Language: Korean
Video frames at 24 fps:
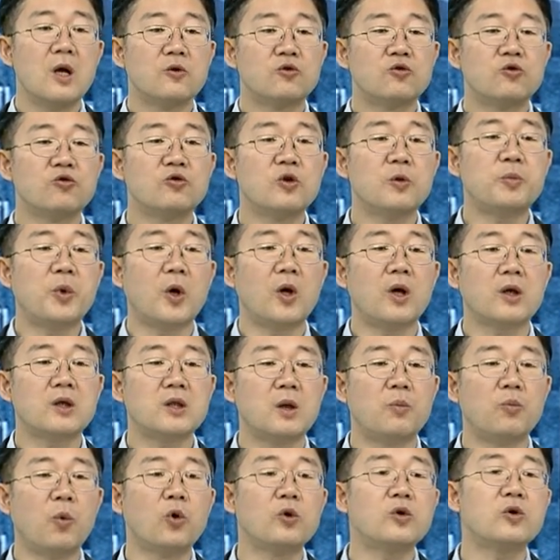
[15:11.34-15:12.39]
중국 변압기가
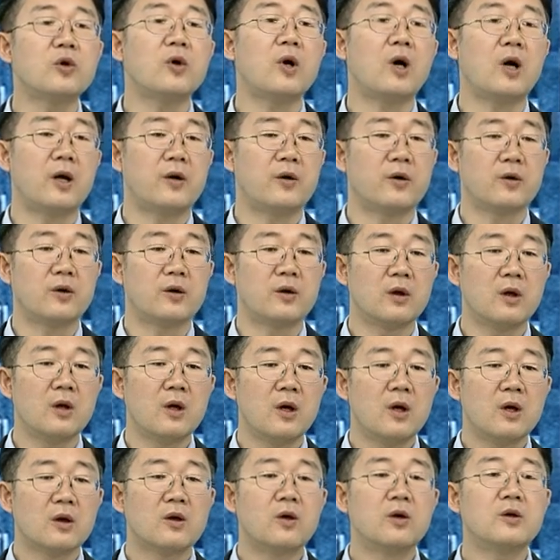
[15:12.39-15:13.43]
못 돌아가요.
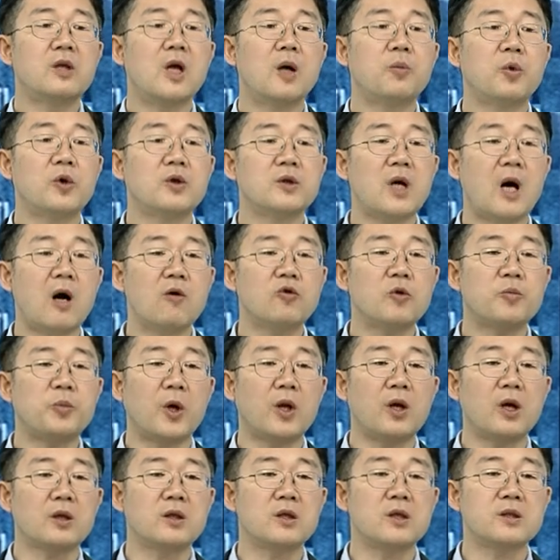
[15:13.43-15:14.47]
오. 어. 그러다 보니까 한국
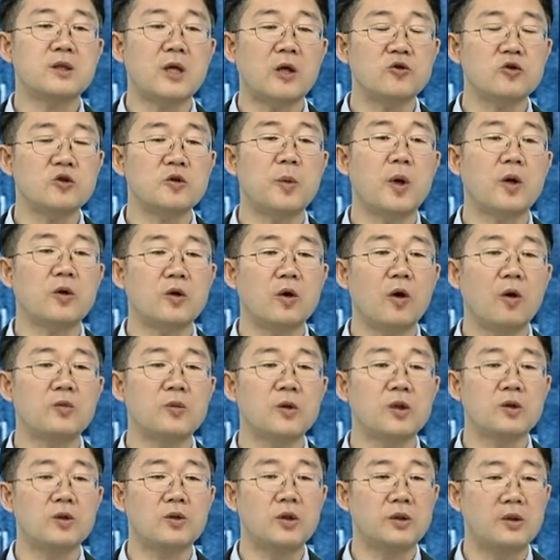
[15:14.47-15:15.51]
변압기를 찾을 수밖에
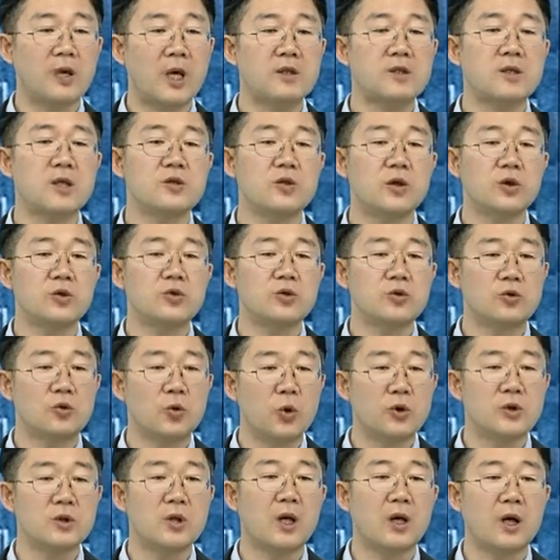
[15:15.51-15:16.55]
없는 그런 대체적인
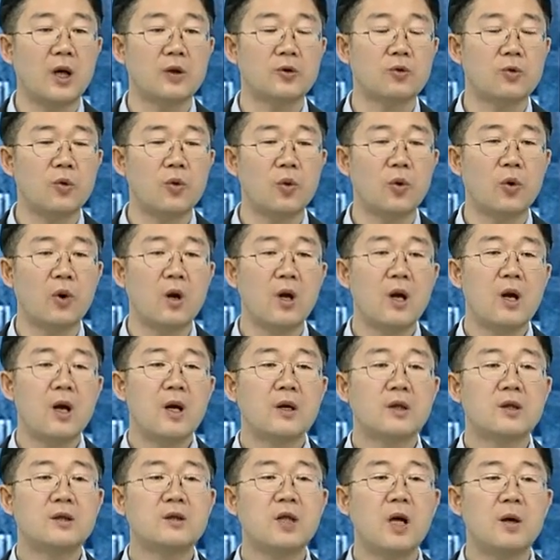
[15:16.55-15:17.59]
요인이 하나가 있고
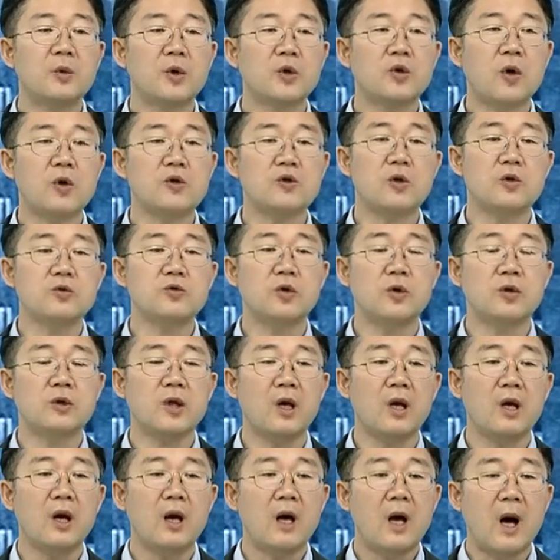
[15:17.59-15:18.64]
네. 그다음에 결정적인
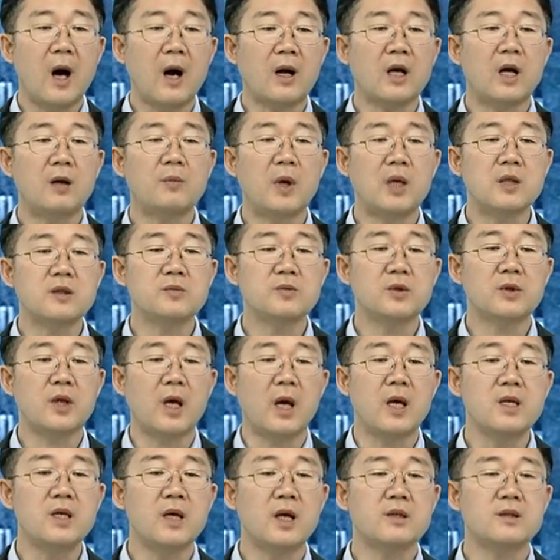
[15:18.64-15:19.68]
게 아까 말씀드린
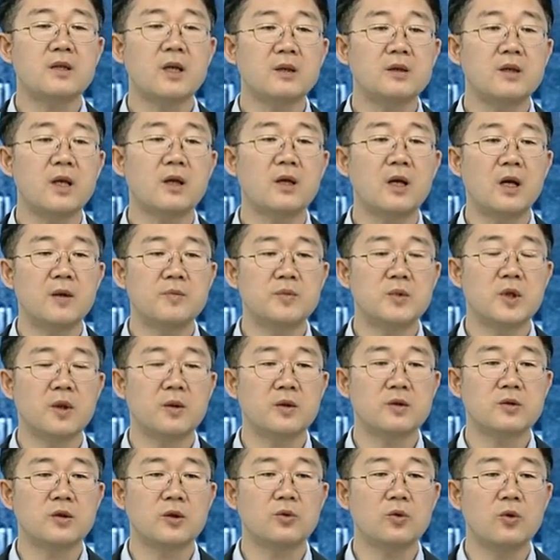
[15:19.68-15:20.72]
AI 생태계
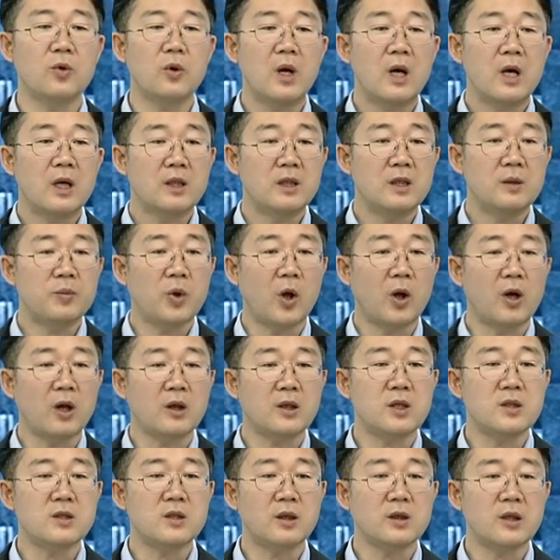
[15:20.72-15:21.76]
입장에서도 음. 이
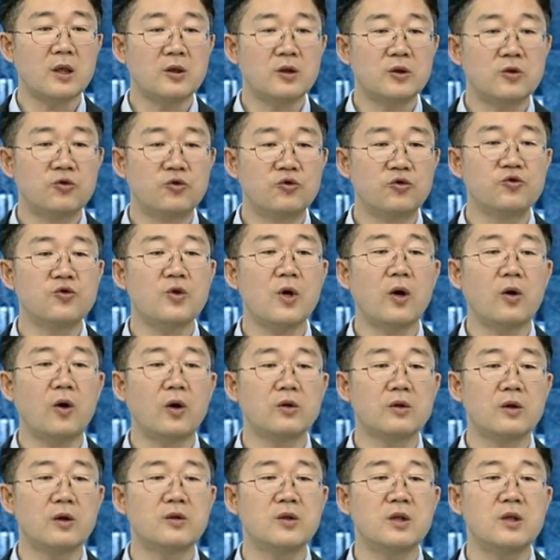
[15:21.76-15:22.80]
변압기 시장의 중요한
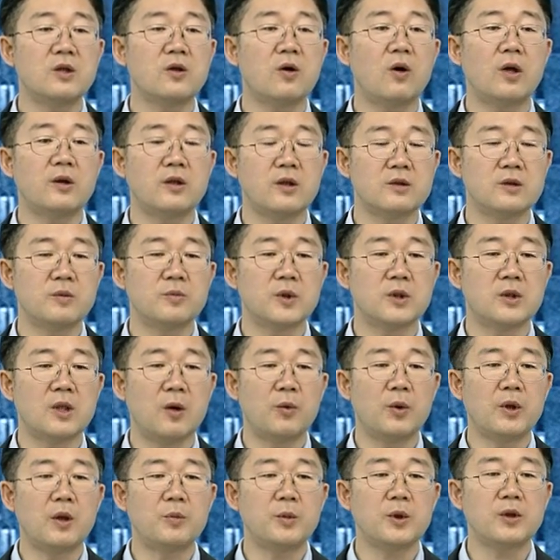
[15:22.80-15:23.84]
어떤 트리거가 됐습니다.
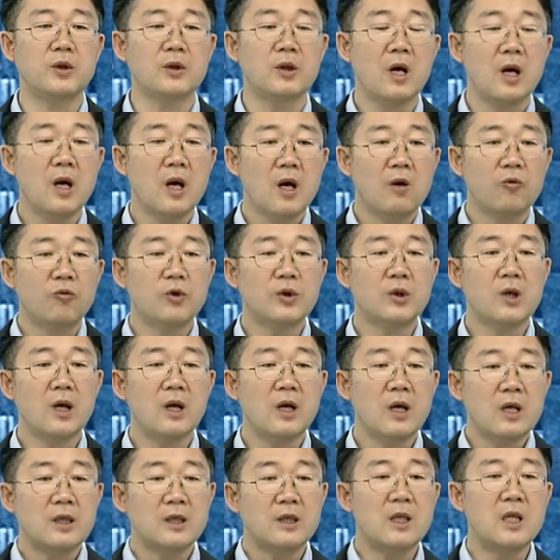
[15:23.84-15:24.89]
왜냐면은 우리가
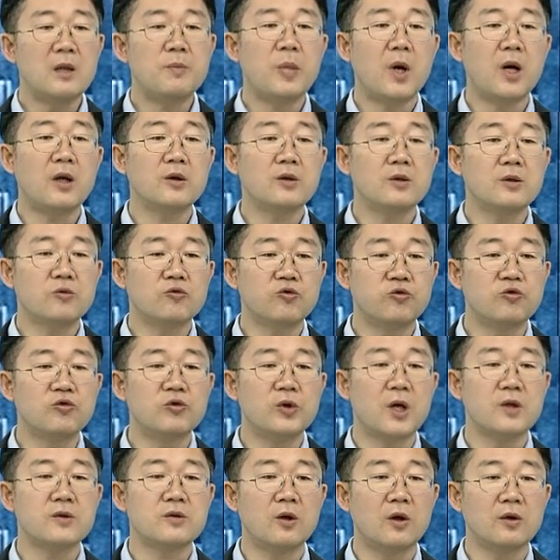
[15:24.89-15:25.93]
일반
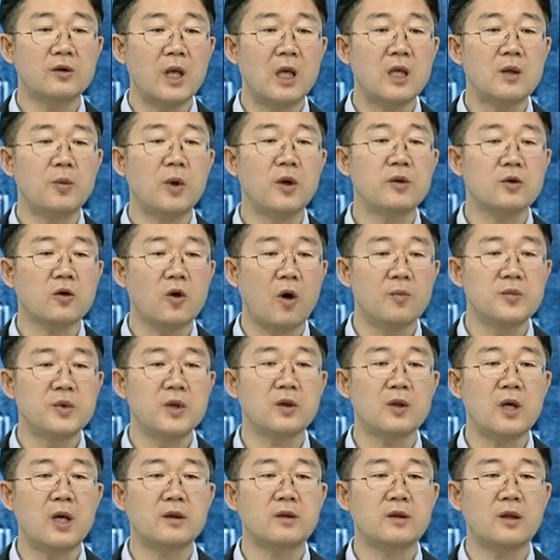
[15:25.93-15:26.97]
구글에서 네이버에서
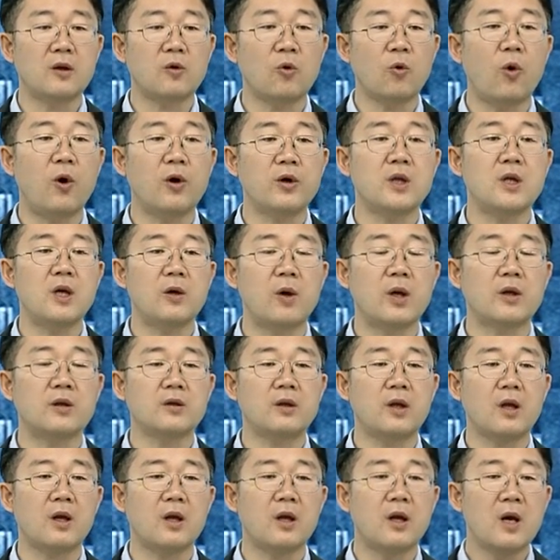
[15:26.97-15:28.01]
검색을 할 때 그 쿼리라고
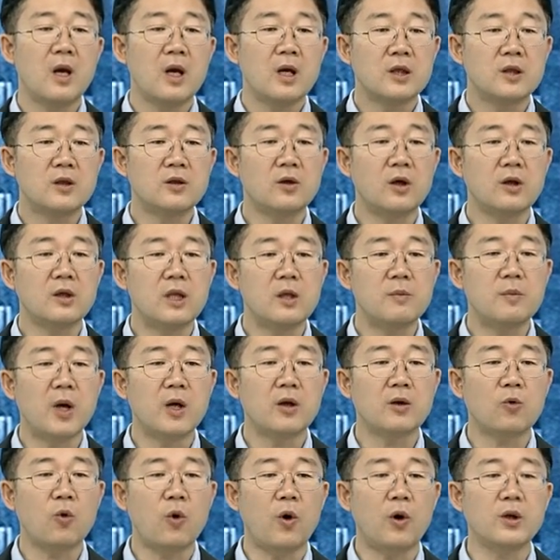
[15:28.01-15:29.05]
하는데 그런
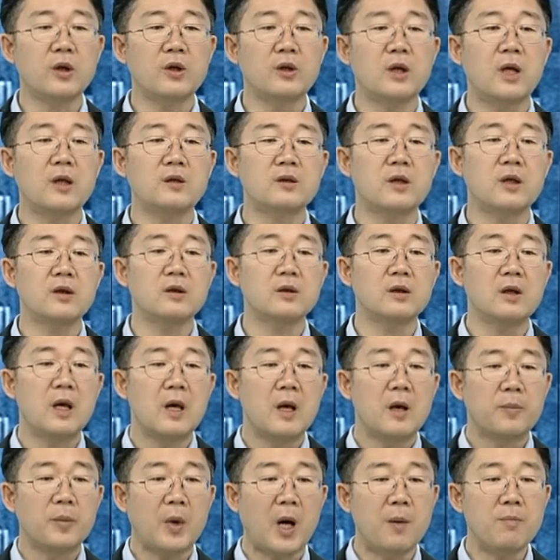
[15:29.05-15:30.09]
일반 쿼리를 할 때는
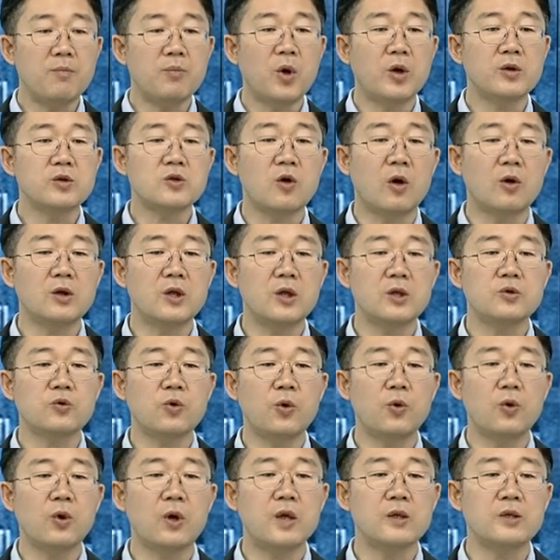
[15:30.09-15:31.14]
한번 전기
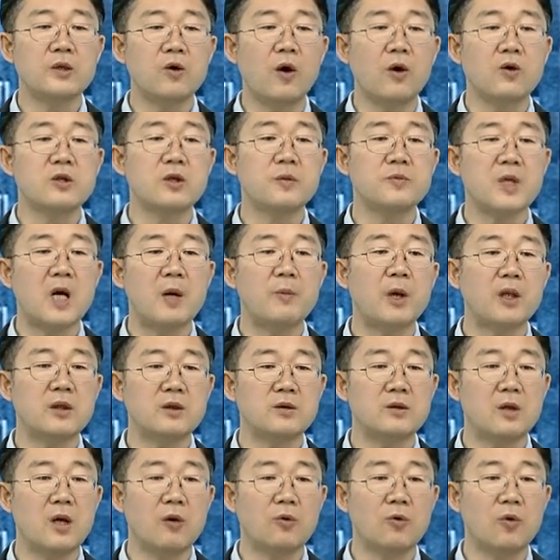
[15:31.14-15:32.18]
소요가 이제
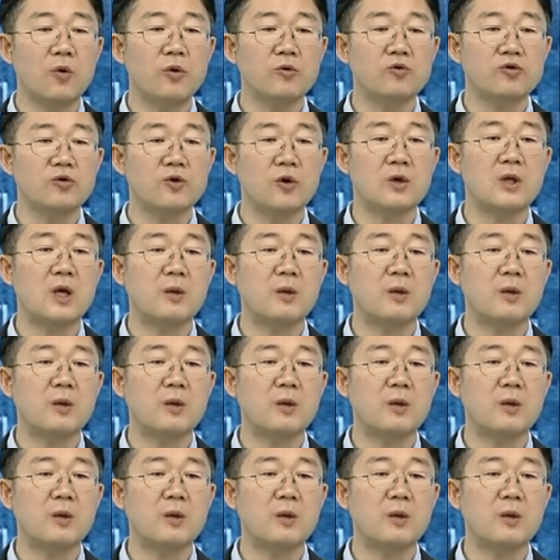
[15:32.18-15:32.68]
0.3와트라고 추정을